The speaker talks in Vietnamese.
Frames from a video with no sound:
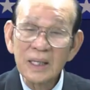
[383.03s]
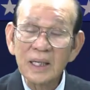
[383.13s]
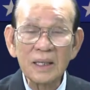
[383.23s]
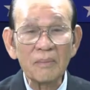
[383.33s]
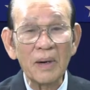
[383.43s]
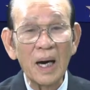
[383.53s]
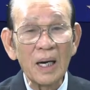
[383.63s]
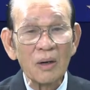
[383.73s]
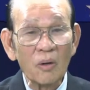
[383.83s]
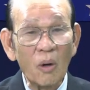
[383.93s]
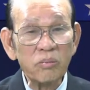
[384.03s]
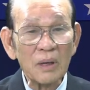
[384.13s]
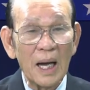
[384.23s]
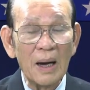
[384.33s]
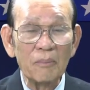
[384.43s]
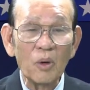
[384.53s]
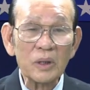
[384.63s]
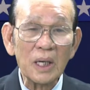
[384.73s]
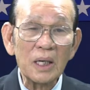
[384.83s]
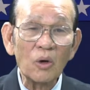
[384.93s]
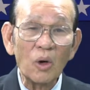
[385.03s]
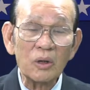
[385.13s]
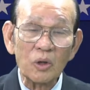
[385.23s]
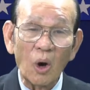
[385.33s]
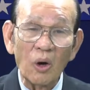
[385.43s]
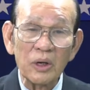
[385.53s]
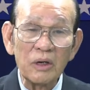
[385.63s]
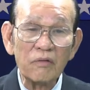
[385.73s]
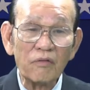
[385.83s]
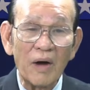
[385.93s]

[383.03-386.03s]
thế nhưng mà cũng là một cái lối tỏ ý